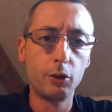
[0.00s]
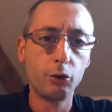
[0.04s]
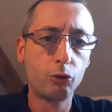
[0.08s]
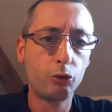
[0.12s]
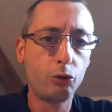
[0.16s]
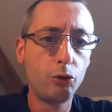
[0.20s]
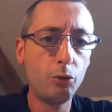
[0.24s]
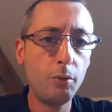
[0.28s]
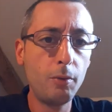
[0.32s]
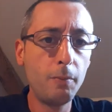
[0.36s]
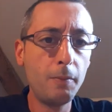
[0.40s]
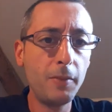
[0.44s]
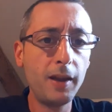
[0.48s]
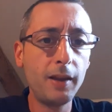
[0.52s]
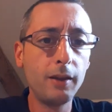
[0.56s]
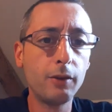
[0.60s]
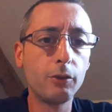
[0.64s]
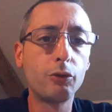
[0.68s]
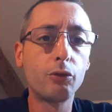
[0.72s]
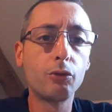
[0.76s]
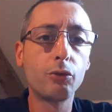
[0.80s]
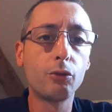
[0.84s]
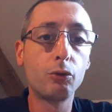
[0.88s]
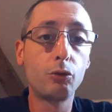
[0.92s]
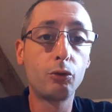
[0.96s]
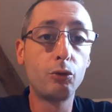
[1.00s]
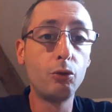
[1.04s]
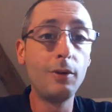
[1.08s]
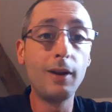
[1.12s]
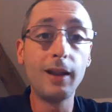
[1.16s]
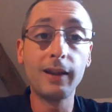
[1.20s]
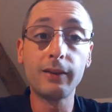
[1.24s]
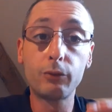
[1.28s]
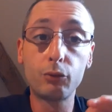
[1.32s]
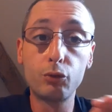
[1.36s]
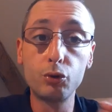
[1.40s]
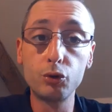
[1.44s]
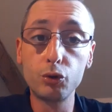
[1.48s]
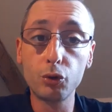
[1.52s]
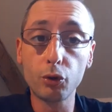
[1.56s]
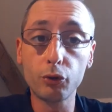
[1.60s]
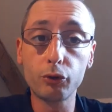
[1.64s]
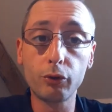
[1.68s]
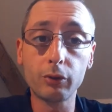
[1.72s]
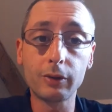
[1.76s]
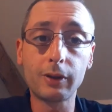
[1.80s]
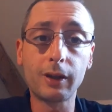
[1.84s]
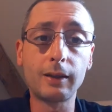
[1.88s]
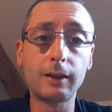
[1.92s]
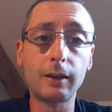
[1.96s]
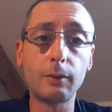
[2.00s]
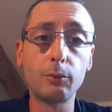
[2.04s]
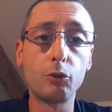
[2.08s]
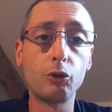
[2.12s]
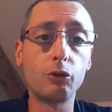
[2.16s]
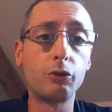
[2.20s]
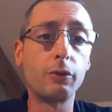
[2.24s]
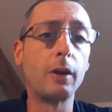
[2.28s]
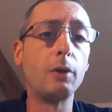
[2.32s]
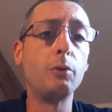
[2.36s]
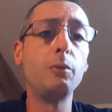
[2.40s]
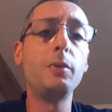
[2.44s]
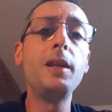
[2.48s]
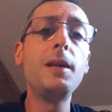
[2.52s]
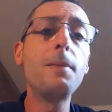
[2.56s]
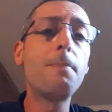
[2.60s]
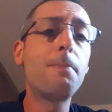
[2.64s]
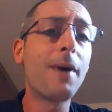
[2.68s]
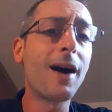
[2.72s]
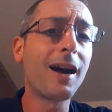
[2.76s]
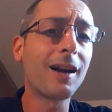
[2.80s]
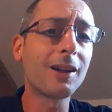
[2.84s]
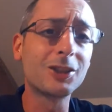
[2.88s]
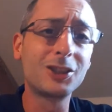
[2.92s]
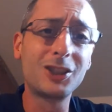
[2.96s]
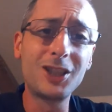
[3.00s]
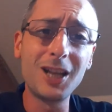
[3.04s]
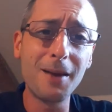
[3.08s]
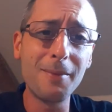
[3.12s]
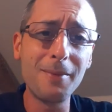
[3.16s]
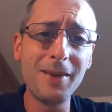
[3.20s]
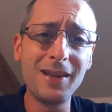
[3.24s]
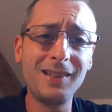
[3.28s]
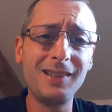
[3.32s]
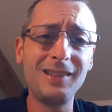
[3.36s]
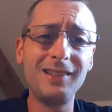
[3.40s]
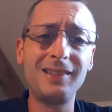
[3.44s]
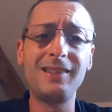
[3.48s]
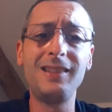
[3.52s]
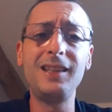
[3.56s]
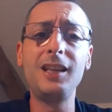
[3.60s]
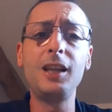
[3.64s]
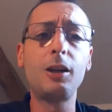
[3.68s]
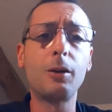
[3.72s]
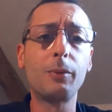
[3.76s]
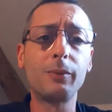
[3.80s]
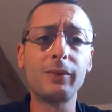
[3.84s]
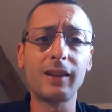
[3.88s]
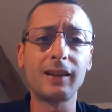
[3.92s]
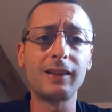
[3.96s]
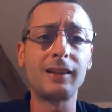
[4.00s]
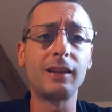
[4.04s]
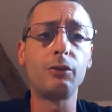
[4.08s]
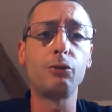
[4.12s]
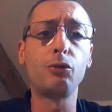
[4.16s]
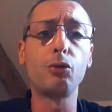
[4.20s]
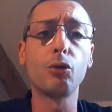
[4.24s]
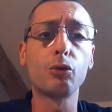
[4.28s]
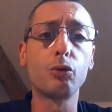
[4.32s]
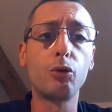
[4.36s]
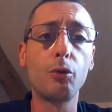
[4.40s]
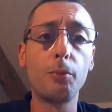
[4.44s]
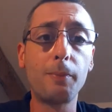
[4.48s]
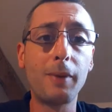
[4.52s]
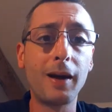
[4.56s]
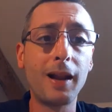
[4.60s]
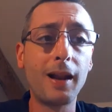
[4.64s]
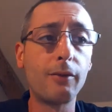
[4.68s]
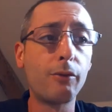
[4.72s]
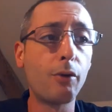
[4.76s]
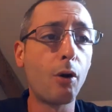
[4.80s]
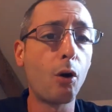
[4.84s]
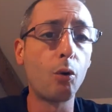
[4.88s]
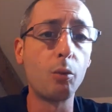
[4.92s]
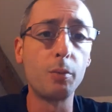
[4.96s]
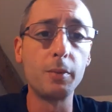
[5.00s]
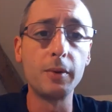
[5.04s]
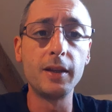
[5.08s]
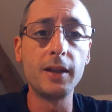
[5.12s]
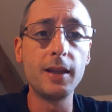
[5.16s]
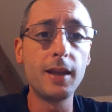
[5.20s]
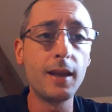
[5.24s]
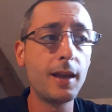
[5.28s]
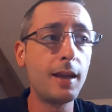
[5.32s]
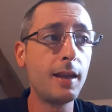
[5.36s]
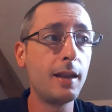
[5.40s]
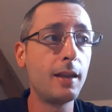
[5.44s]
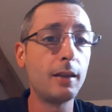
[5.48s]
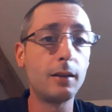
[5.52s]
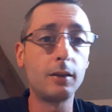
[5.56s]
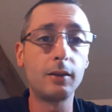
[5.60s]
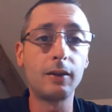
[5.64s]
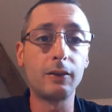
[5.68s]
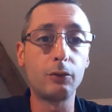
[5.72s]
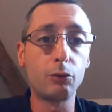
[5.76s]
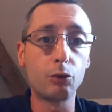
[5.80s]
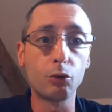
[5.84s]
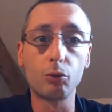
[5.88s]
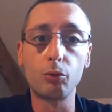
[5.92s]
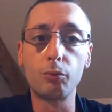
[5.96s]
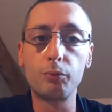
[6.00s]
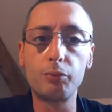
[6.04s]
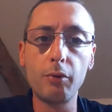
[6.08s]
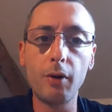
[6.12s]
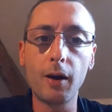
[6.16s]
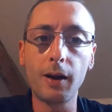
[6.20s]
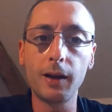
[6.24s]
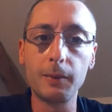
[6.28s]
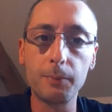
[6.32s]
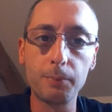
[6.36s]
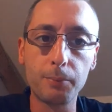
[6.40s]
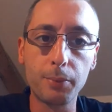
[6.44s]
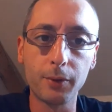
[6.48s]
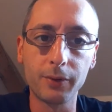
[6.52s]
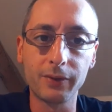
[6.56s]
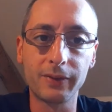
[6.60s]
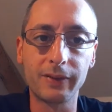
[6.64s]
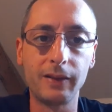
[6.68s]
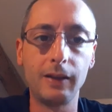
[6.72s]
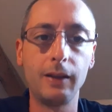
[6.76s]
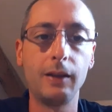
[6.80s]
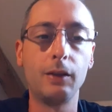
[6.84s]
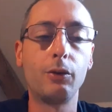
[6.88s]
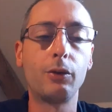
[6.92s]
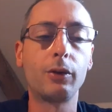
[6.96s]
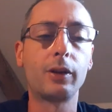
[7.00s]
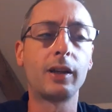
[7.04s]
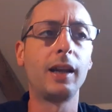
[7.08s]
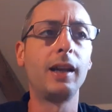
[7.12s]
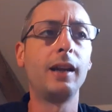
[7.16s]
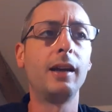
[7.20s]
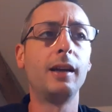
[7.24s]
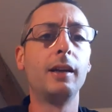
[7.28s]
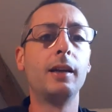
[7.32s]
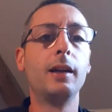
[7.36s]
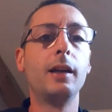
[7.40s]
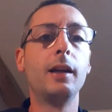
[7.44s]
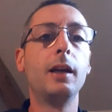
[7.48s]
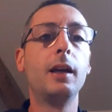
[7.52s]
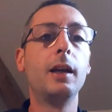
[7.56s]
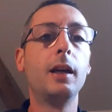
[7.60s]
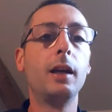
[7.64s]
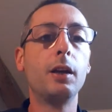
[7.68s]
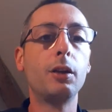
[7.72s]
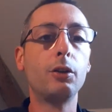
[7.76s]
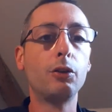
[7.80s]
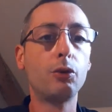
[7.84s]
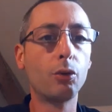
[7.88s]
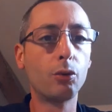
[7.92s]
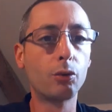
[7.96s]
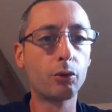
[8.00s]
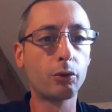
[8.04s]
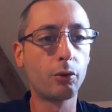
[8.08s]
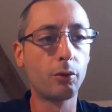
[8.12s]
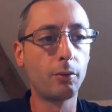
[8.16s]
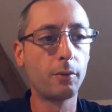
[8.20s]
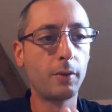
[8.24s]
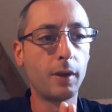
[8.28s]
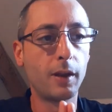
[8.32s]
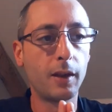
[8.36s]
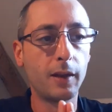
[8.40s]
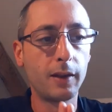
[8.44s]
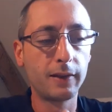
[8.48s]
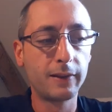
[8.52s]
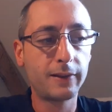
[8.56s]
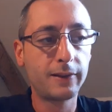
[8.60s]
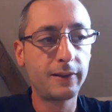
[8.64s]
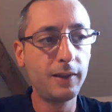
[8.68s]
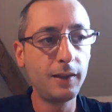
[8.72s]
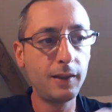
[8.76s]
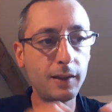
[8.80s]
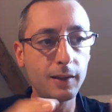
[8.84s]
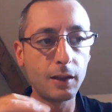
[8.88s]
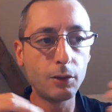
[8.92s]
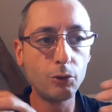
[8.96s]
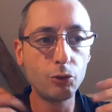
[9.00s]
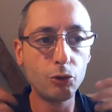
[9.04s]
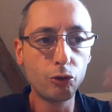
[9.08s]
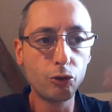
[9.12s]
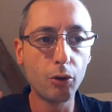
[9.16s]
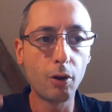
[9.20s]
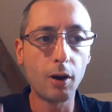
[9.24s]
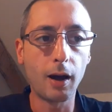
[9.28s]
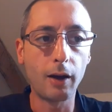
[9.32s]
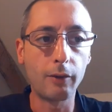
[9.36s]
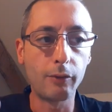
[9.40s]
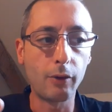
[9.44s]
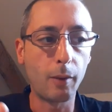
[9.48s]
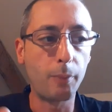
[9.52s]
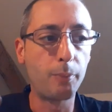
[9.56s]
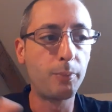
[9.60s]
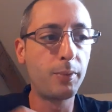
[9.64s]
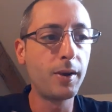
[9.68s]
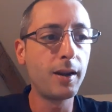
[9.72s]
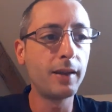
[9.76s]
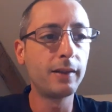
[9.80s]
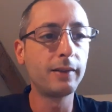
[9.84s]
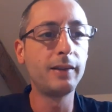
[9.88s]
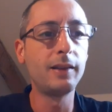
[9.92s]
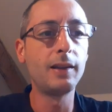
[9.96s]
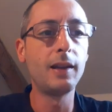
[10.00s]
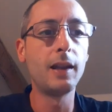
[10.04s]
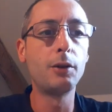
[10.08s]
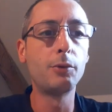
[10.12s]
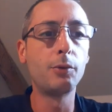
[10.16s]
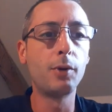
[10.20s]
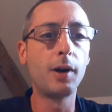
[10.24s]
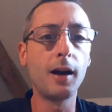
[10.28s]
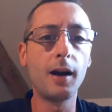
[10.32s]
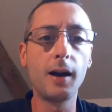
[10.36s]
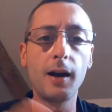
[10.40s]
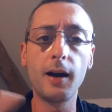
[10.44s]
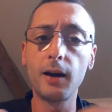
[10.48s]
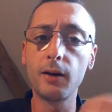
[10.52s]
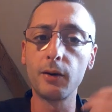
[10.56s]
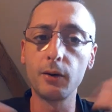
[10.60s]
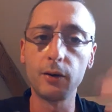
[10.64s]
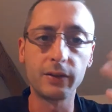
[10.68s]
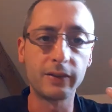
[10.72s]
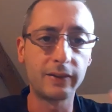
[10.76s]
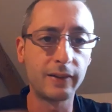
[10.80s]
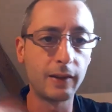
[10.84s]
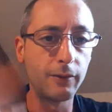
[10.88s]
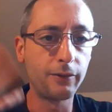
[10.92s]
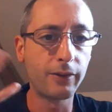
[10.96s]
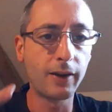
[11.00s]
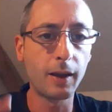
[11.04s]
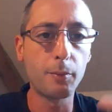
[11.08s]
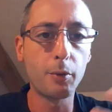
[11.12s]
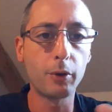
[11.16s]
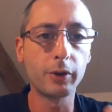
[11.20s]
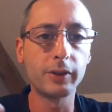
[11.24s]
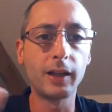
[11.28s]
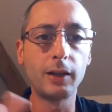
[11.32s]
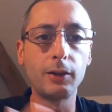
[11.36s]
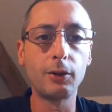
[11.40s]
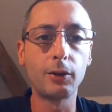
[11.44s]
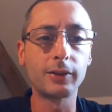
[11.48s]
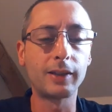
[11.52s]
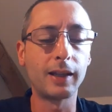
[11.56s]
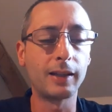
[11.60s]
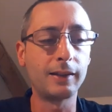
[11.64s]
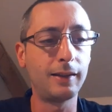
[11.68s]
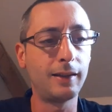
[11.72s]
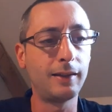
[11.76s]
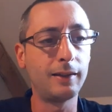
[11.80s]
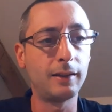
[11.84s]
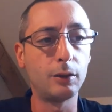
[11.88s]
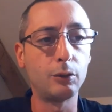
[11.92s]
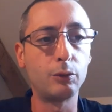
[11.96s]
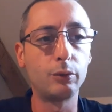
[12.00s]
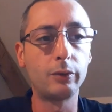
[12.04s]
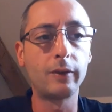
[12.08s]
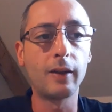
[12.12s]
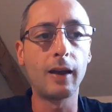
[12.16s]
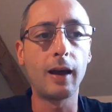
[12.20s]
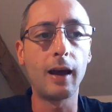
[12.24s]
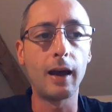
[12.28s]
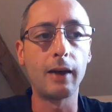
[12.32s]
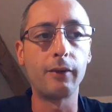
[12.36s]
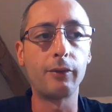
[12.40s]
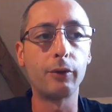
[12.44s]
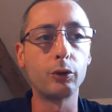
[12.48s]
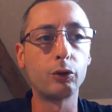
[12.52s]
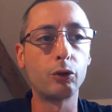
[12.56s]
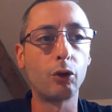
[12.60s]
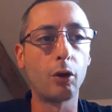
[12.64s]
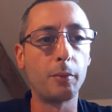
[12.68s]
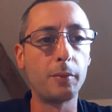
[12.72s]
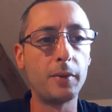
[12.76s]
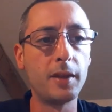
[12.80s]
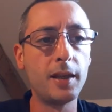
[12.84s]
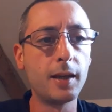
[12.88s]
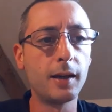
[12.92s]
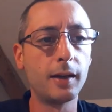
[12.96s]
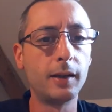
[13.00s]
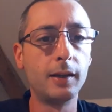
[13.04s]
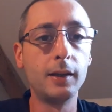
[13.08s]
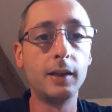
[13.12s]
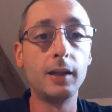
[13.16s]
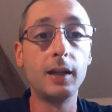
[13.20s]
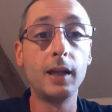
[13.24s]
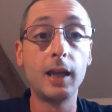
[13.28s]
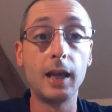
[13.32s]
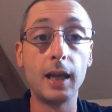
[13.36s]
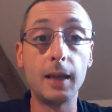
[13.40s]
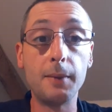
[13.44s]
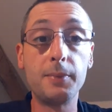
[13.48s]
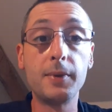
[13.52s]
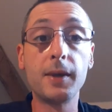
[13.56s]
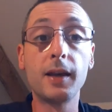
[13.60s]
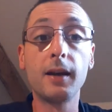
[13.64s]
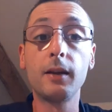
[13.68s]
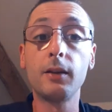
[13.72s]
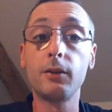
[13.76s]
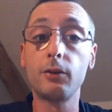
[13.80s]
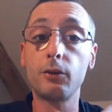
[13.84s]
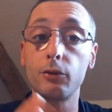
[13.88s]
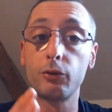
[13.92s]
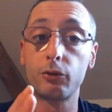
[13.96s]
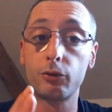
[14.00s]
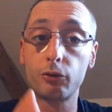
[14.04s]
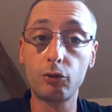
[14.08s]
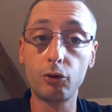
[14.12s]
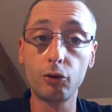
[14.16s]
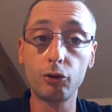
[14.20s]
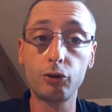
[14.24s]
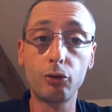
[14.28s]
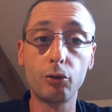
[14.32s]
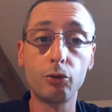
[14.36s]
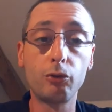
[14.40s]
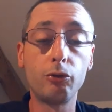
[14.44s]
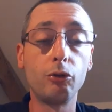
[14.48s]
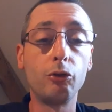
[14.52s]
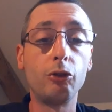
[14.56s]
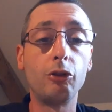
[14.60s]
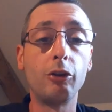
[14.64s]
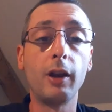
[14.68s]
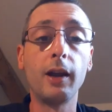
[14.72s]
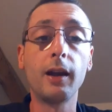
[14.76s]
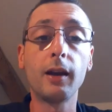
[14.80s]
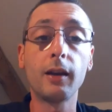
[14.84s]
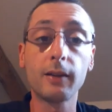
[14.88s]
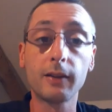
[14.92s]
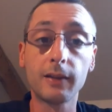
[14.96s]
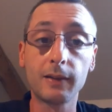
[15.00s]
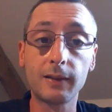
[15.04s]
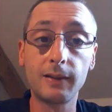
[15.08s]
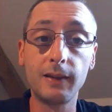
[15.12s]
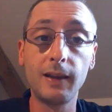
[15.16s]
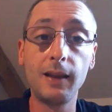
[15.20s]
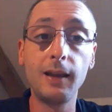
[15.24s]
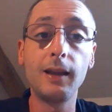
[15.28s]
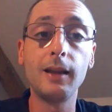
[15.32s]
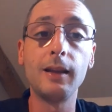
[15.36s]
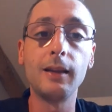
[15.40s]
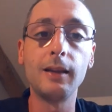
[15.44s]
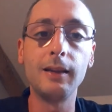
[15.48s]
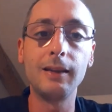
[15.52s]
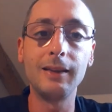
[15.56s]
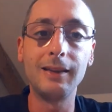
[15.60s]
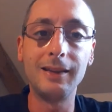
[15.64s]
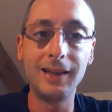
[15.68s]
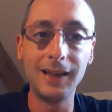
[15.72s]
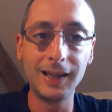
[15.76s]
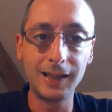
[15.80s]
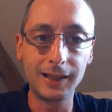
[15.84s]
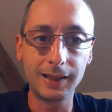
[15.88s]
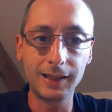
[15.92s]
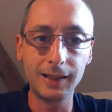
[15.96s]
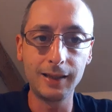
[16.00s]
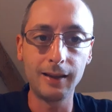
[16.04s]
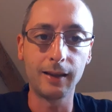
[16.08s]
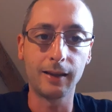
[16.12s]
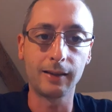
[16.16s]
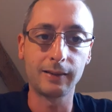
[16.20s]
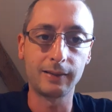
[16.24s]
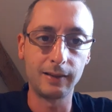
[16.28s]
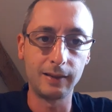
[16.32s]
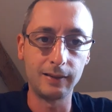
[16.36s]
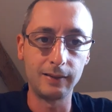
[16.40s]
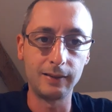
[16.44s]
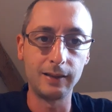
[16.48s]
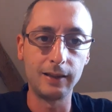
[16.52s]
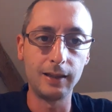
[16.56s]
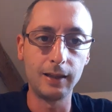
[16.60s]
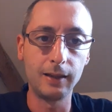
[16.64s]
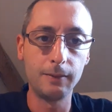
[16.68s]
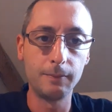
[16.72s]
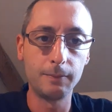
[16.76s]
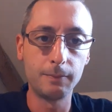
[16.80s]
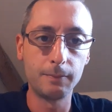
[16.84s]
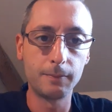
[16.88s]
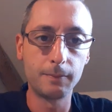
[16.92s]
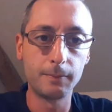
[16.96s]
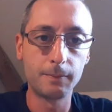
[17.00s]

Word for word: tu le, mets, tu laisses toujours sur ta table de chevet. Lui, il part jamais d'ici, comme ça, tu es sûr de ne pas l'avoir oublié et tu es sûr de pouvoir y penser. ok Donc, si tu es du genre à avoir plein d'idées noires, euh, c'est le vrai bordel dans ta tête et tout ça avant de dormir, eh bien, ce que je te suggère, c'est d'écrire ces idées.